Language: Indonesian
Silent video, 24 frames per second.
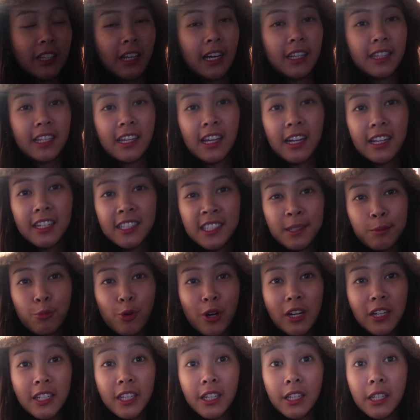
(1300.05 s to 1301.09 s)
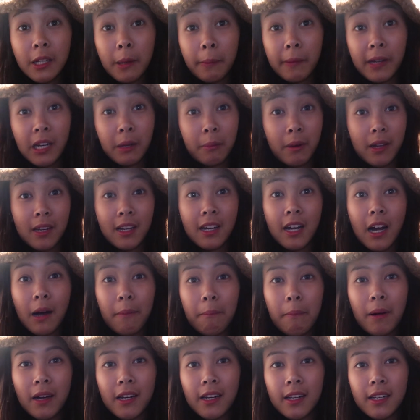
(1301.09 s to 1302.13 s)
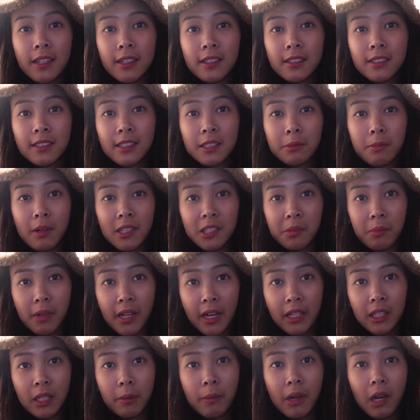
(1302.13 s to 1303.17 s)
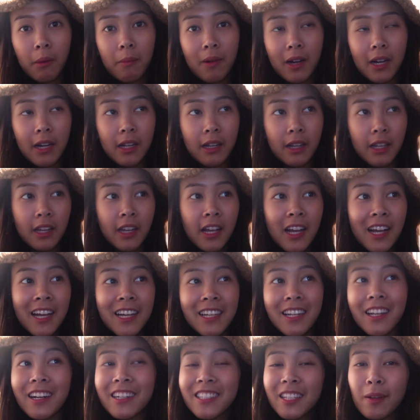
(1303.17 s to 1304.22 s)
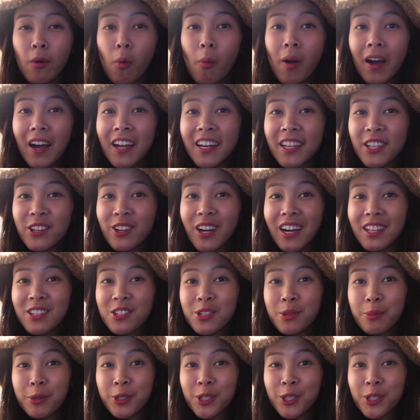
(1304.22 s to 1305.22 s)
kita tinggal di Shibuya, jadi kemana-mana gampang Dan sebelah-sebelah kita banyak makanan Dan kita mau makan gyukatsu